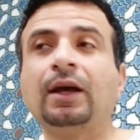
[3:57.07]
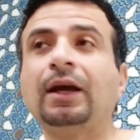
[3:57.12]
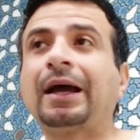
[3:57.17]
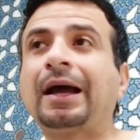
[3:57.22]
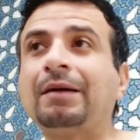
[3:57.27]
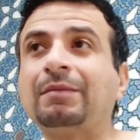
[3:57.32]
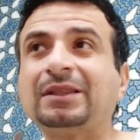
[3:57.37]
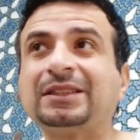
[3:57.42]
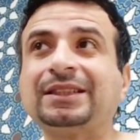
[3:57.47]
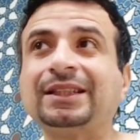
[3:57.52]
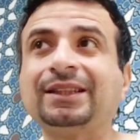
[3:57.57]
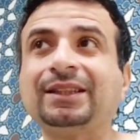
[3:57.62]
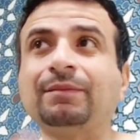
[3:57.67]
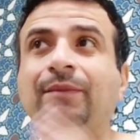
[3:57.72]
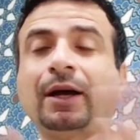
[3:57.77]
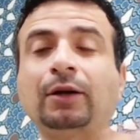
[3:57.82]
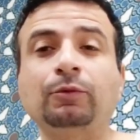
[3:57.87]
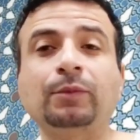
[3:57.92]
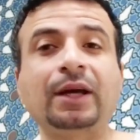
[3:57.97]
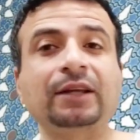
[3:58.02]
خمس ست
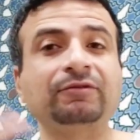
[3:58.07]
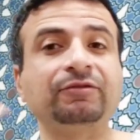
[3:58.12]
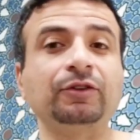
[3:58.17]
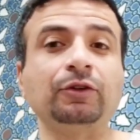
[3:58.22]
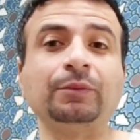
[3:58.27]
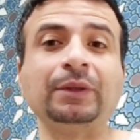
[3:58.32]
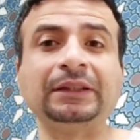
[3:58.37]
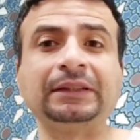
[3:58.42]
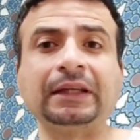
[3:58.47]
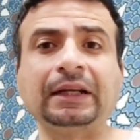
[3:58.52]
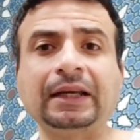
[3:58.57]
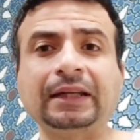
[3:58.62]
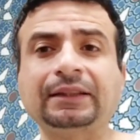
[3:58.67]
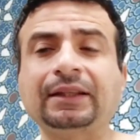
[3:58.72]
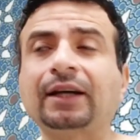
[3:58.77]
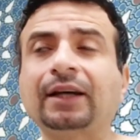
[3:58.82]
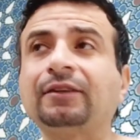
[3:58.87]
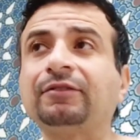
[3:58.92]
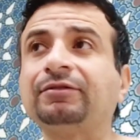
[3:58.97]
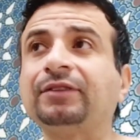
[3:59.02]
معلومات في يومين
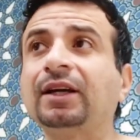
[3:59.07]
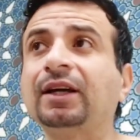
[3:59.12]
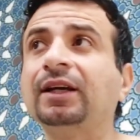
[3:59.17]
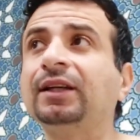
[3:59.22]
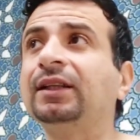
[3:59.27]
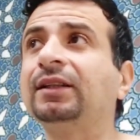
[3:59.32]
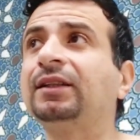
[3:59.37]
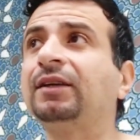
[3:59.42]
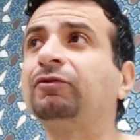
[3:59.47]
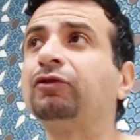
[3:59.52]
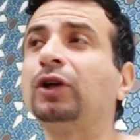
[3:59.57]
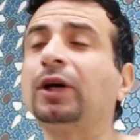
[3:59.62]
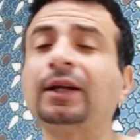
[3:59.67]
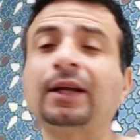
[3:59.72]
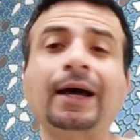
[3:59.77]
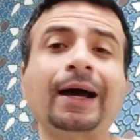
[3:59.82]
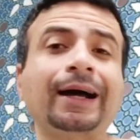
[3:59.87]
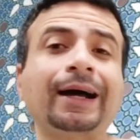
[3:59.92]
ثلاثه عرفتها ايه ده ده فلانه